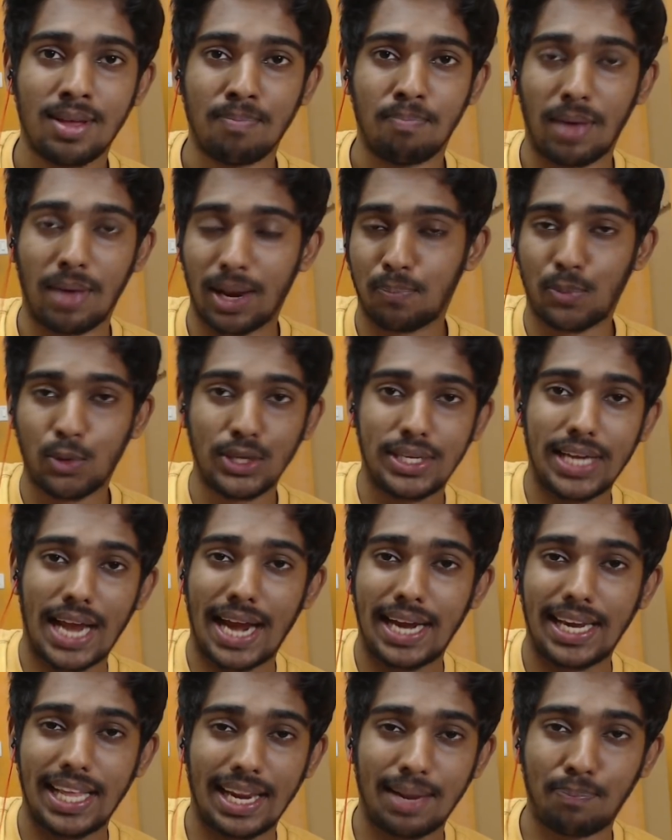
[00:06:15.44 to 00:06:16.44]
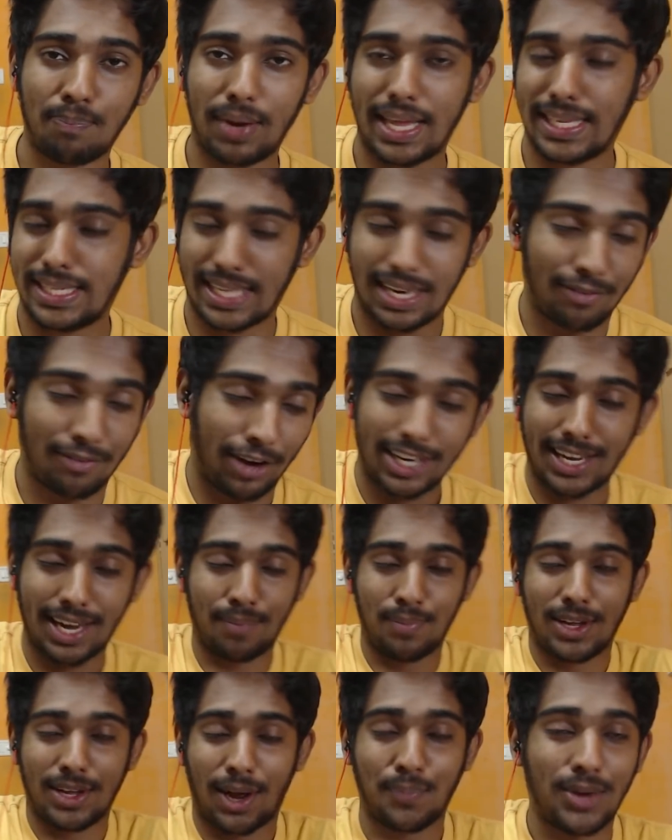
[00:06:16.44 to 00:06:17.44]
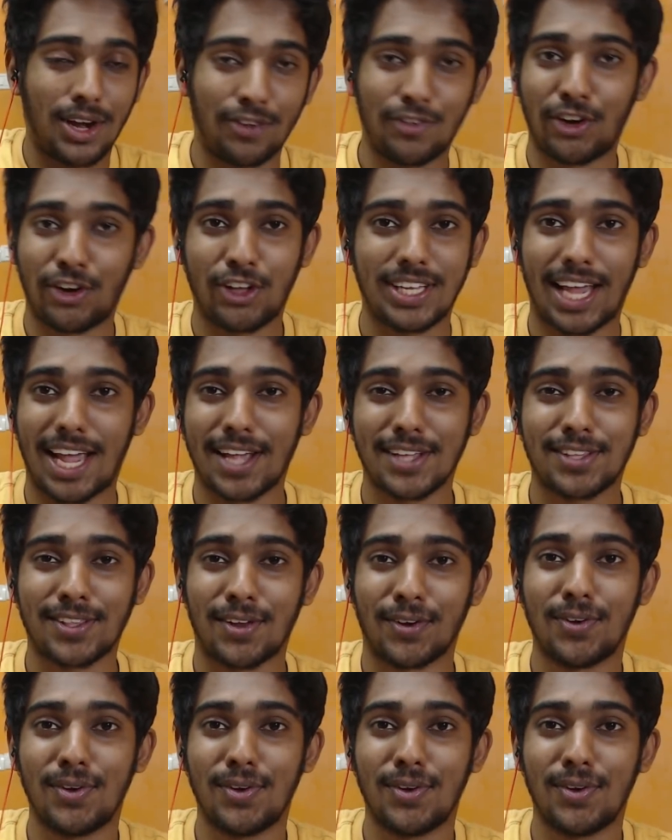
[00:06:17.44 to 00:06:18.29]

మన పూజ ఆంటీ రిప్లై ఇచ్చిన వెంటనే మీకు అప్డేట్ వీడియో చేస్తాను